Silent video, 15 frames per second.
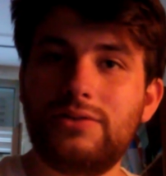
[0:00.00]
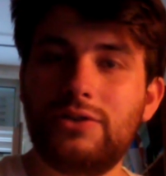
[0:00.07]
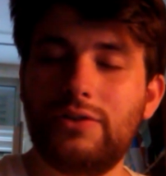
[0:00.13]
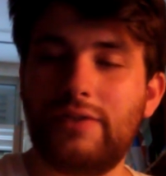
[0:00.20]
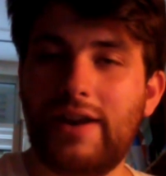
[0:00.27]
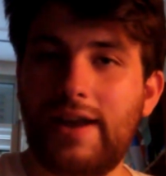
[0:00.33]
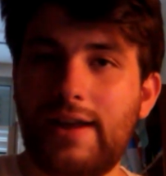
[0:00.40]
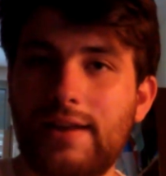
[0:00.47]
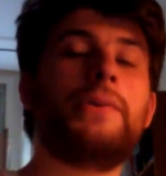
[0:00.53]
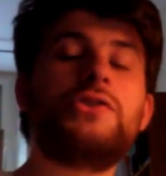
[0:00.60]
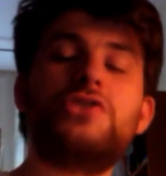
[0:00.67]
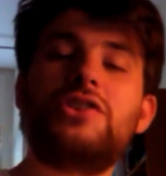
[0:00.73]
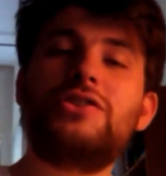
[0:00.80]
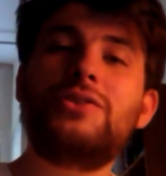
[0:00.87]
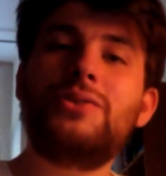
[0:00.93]
Dovrei.
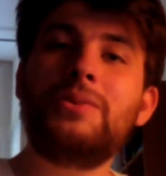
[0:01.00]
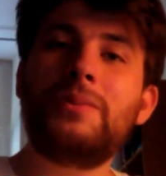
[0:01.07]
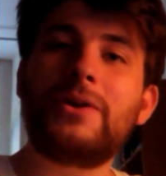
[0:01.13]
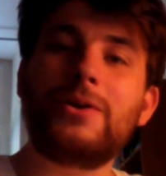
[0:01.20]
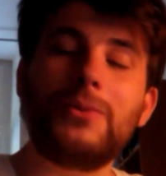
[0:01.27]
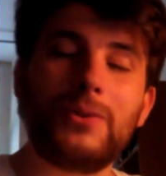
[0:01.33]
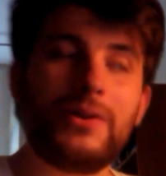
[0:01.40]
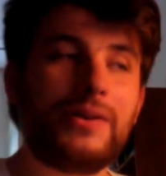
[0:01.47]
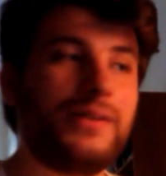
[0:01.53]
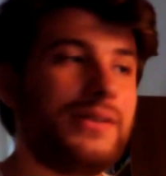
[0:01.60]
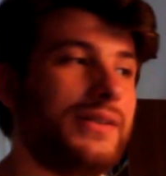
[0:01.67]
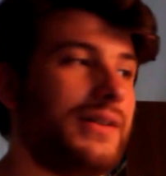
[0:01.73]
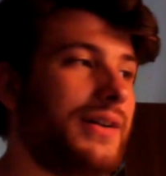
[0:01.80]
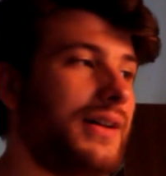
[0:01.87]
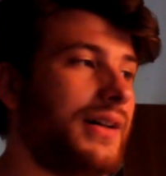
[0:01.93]
Progetto numero 1.
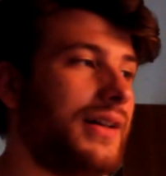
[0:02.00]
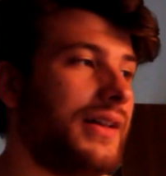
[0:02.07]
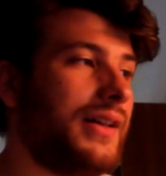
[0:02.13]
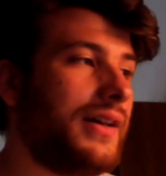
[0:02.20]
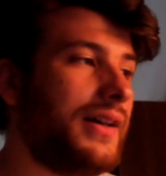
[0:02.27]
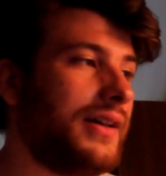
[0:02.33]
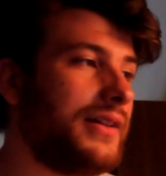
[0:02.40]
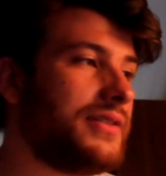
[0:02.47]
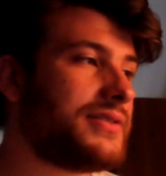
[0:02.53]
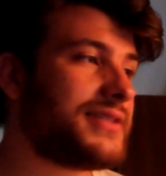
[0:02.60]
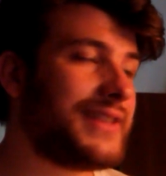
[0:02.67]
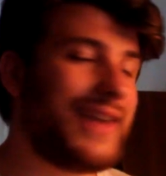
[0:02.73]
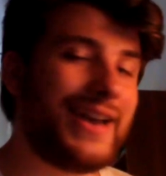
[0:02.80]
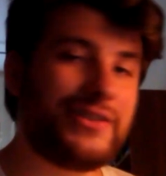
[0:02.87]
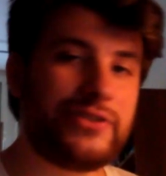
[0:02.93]

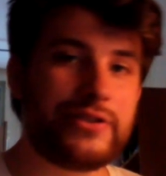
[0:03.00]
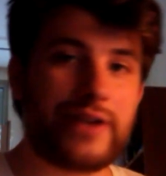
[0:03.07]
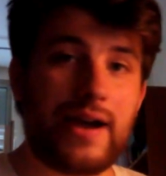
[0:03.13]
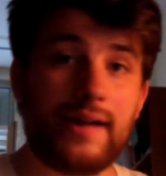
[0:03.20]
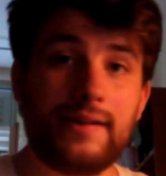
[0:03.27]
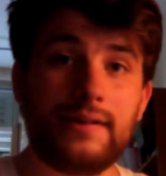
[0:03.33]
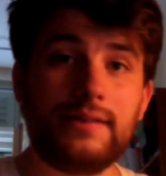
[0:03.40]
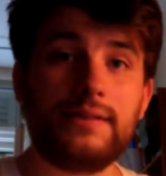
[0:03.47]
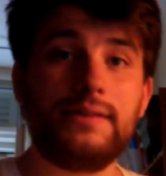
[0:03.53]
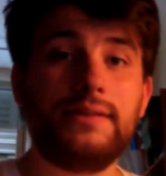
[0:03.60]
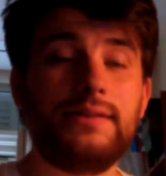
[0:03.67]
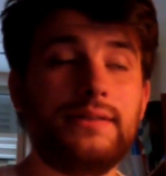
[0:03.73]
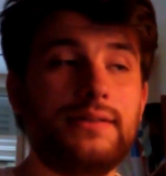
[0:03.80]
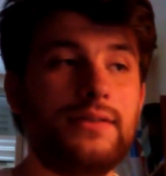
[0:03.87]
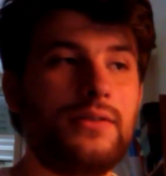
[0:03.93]
Sketch Run.
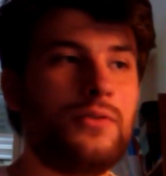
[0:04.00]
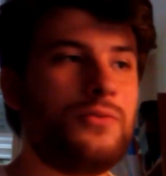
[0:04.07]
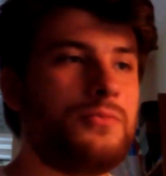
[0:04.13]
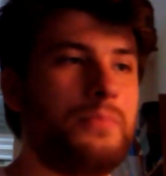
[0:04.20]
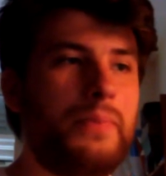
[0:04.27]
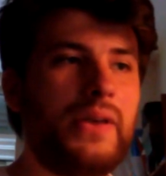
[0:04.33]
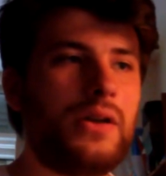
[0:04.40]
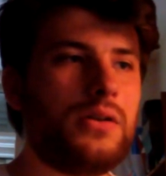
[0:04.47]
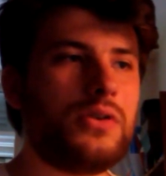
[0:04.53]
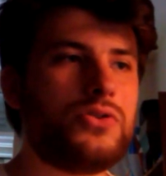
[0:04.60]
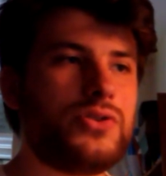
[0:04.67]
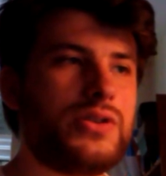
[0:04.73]
Un piccolo